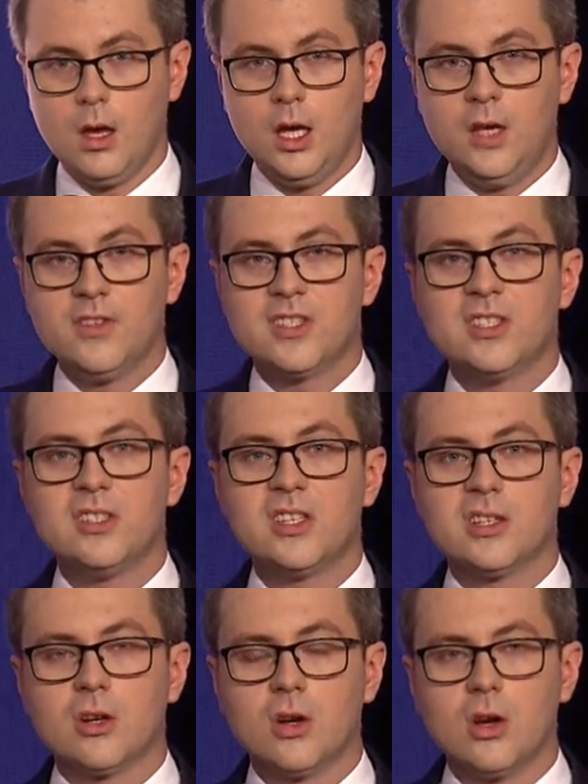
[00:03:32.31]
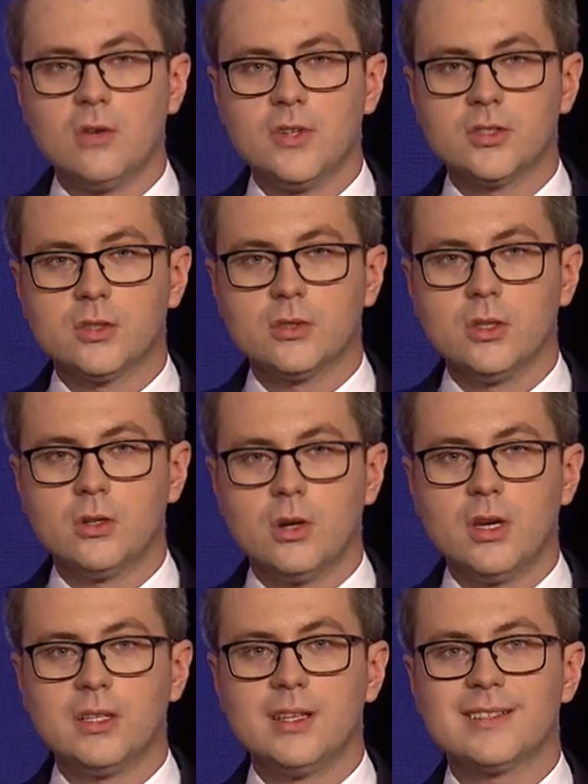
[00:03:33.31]
Inwestycje drogowe to tylko
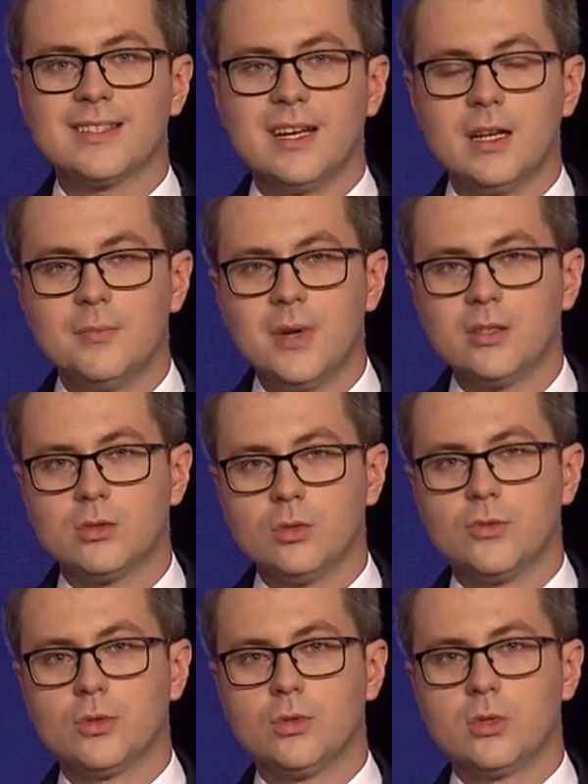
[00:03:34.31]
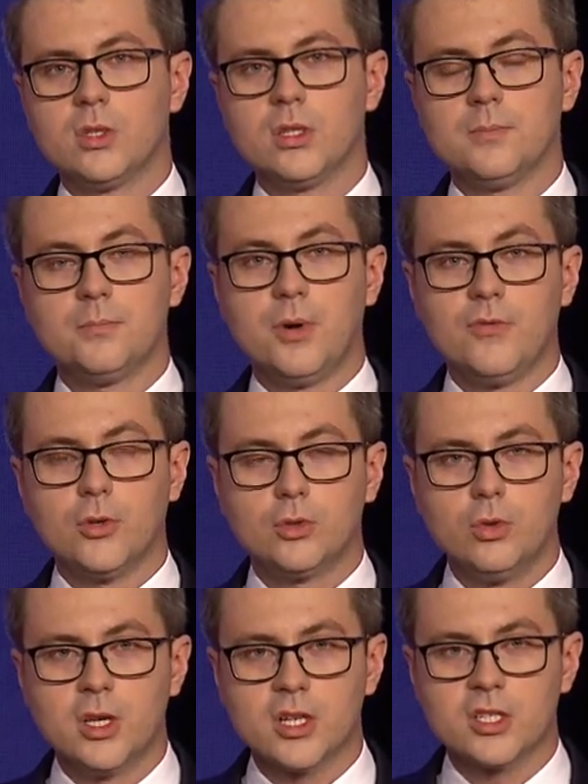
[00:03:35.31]
jeden z elementów, który
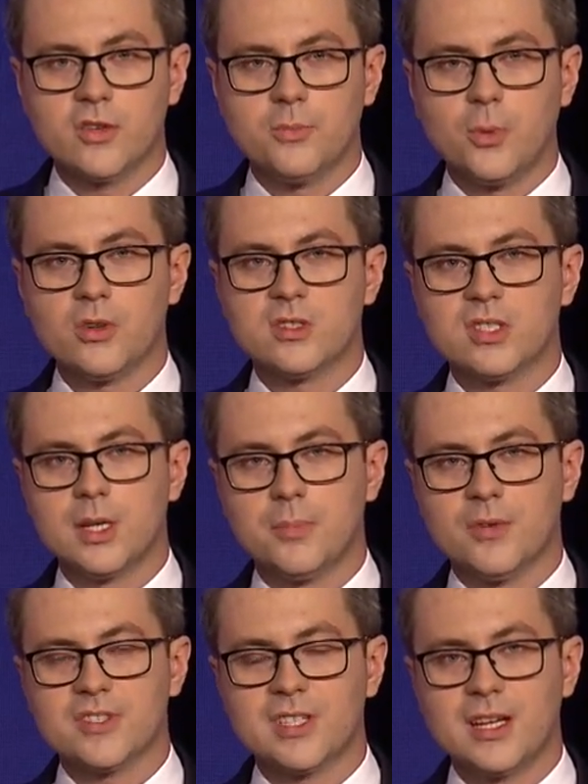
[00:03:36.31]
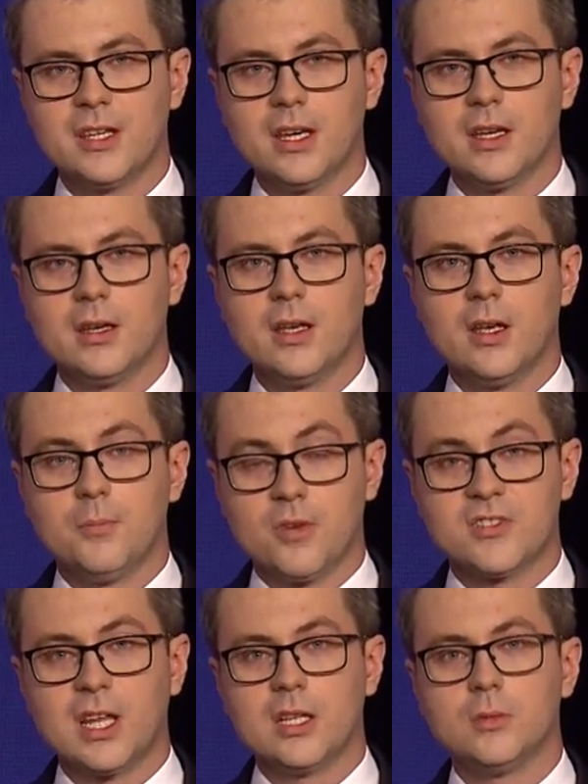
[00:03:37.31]
powoduje, że w Polsce powstanie,
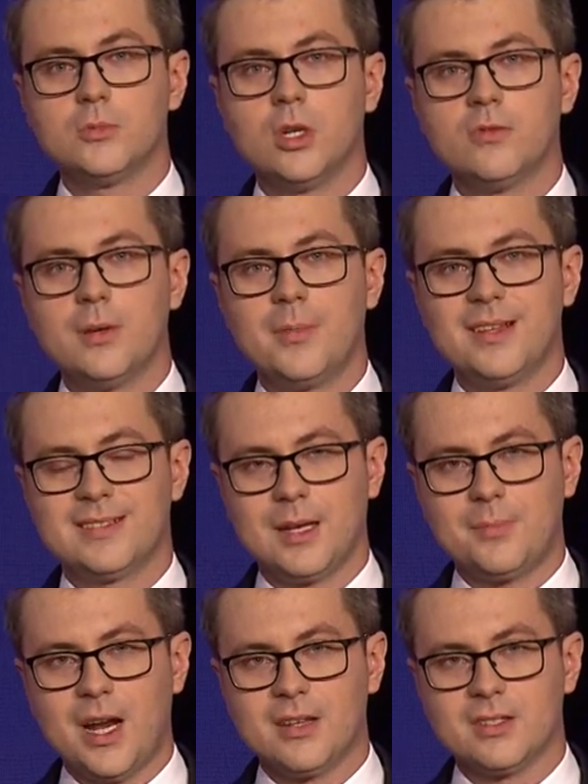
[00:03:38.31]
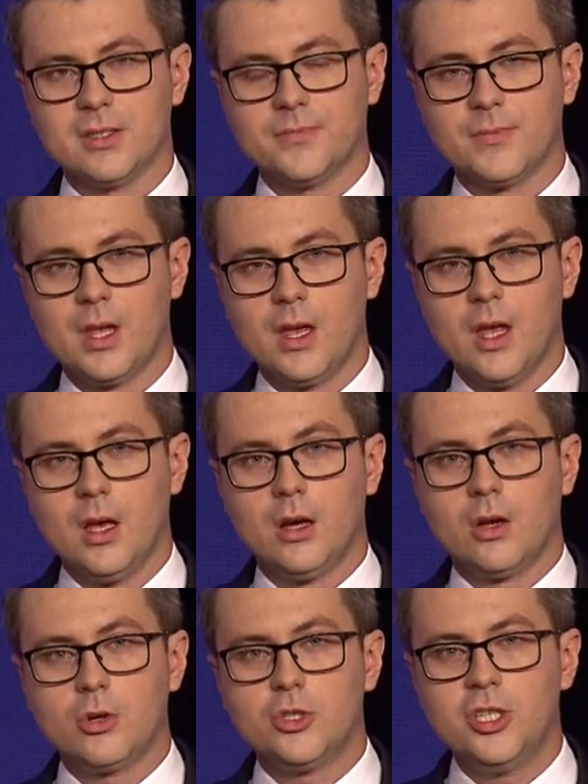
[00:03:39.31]
powstaną nowe miejsca pracy.
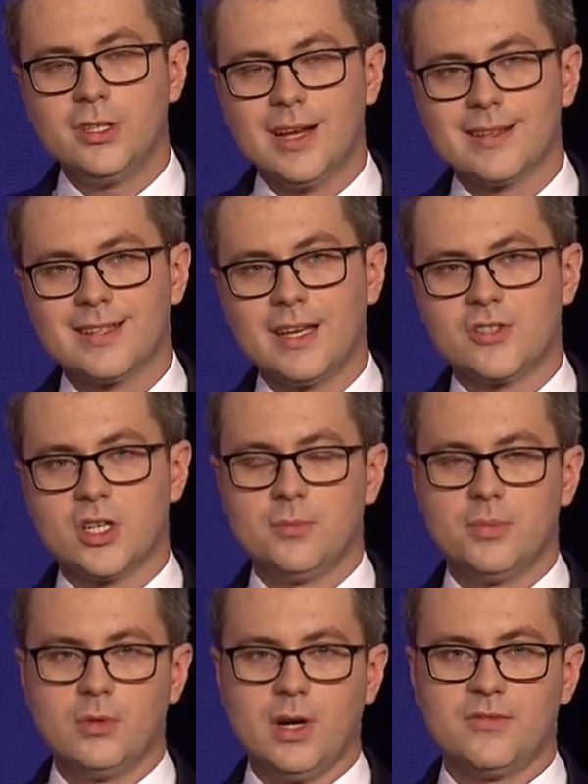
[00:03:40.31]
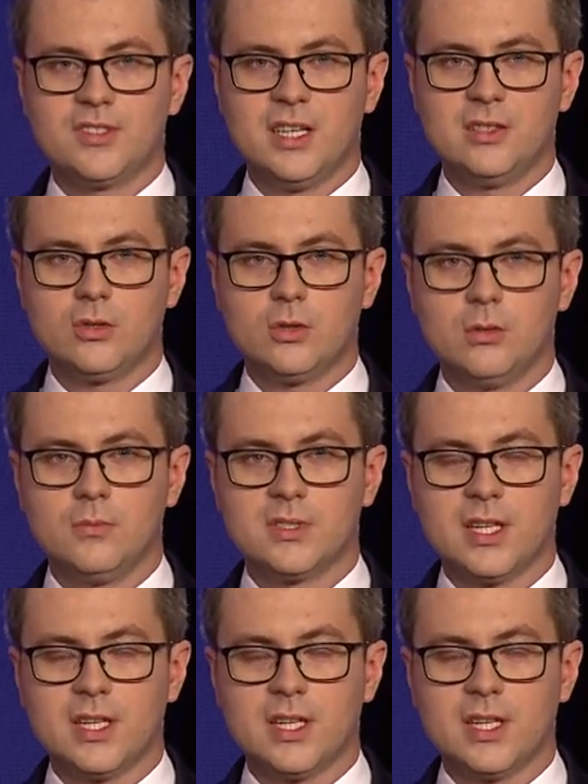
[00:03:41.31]
Rodzina zawsze była w centrum